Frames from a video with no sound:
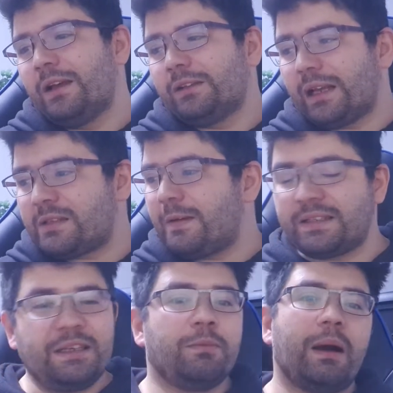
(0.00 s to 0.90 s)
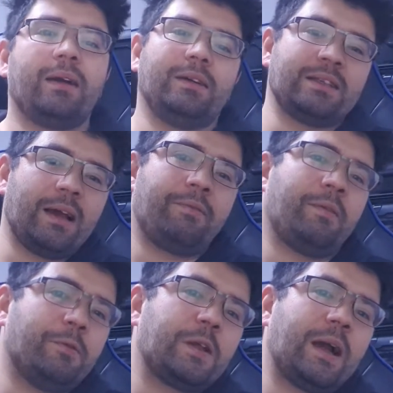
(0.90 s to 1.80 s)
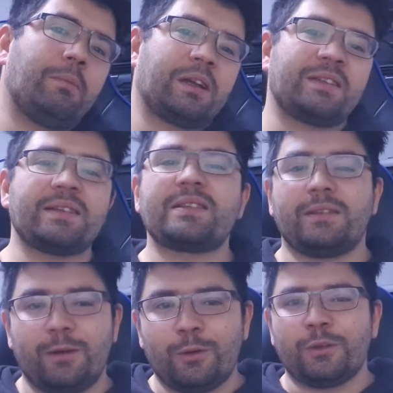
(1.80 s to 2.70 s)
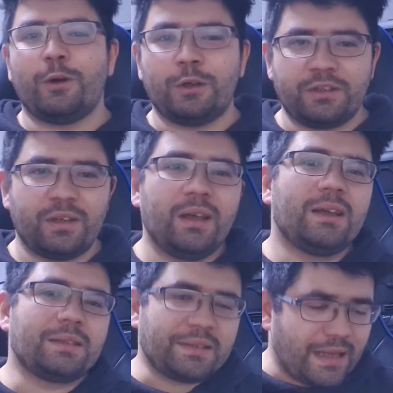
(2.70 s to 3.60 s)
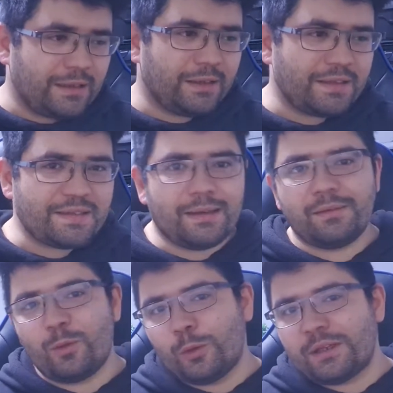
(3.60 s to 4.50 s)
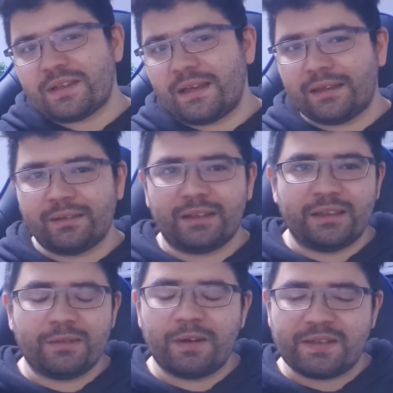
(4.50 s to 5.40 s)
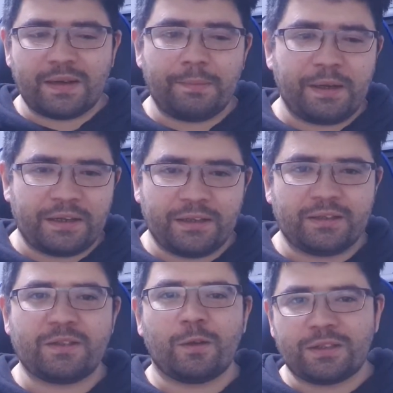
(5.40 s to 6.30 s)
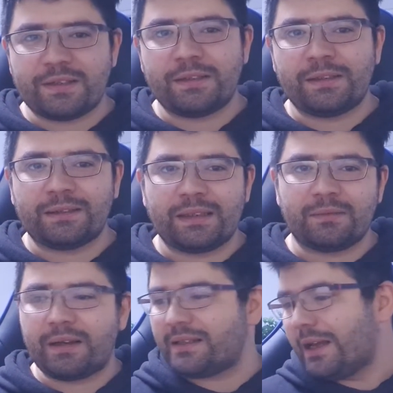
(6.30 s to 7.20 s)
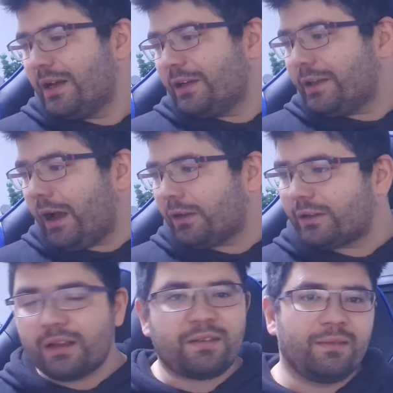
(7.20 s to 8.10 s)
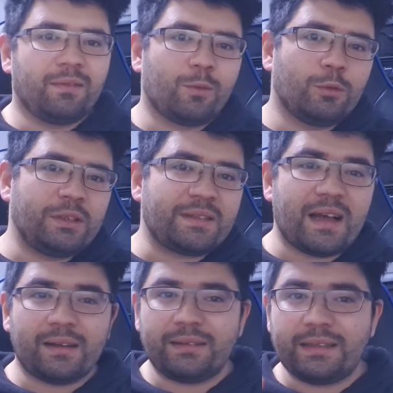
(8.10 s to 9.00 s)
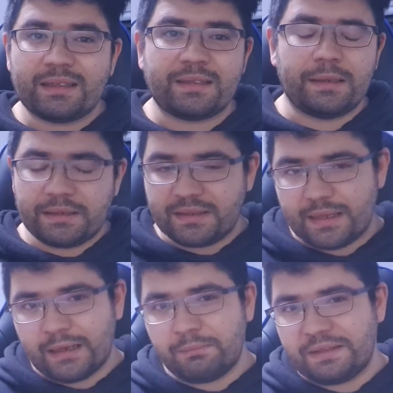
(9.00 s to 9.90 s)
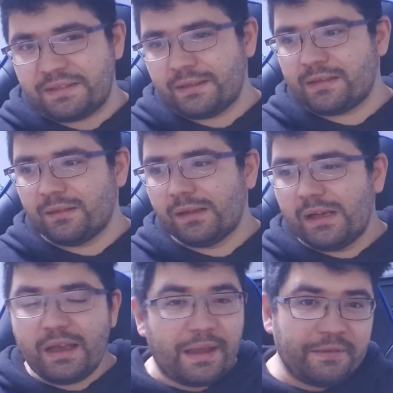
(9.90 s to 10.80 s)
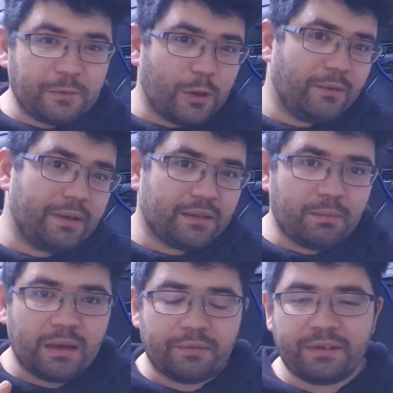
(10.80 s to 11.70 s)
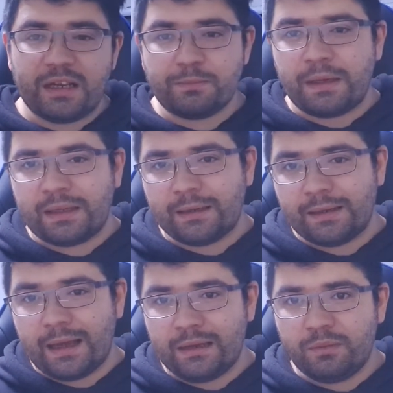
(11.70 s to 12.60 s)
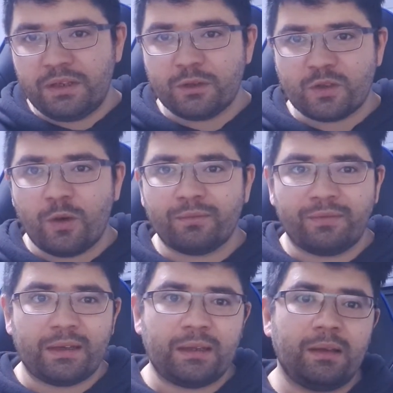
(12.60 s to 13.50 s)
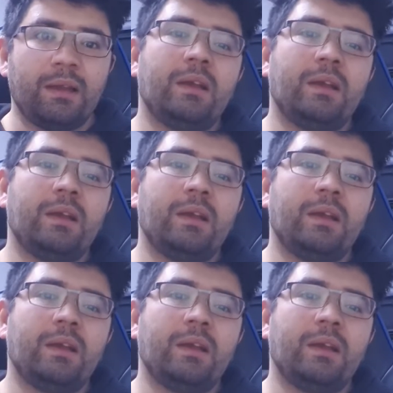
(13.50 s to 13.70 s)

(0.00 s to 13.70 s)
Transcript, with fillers: Das, was ich mache, ist einfach vor der Kamera sitzen und euch Sachen erzählen oder zeigen, irgendwas reparieren, sonst irgendetwas. Ja, das sind so die Sachen, die jetzt die letzten Tage passiert sind. Eventuell werden mal vielleicht ein paar Tage keine Videos kommen, weil